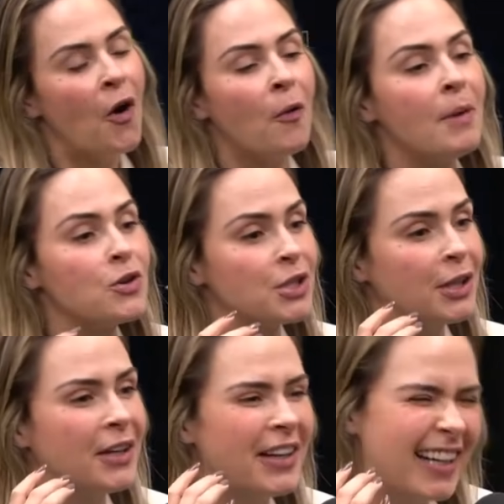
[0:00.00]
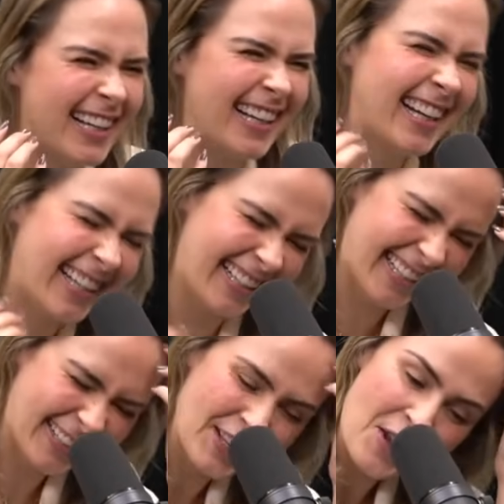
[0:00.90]
você fica à vontade em qualquer lugar,
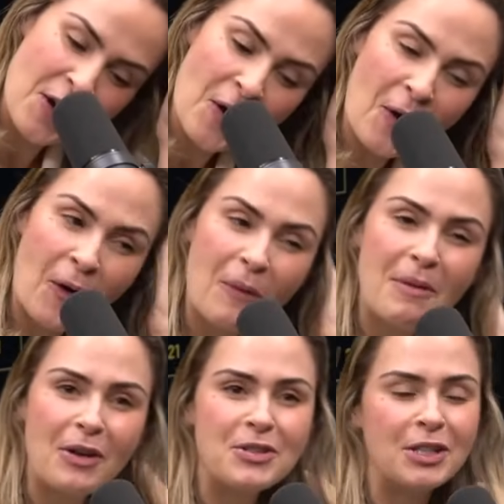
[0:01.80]
né? Já vamos começar o daí. O meu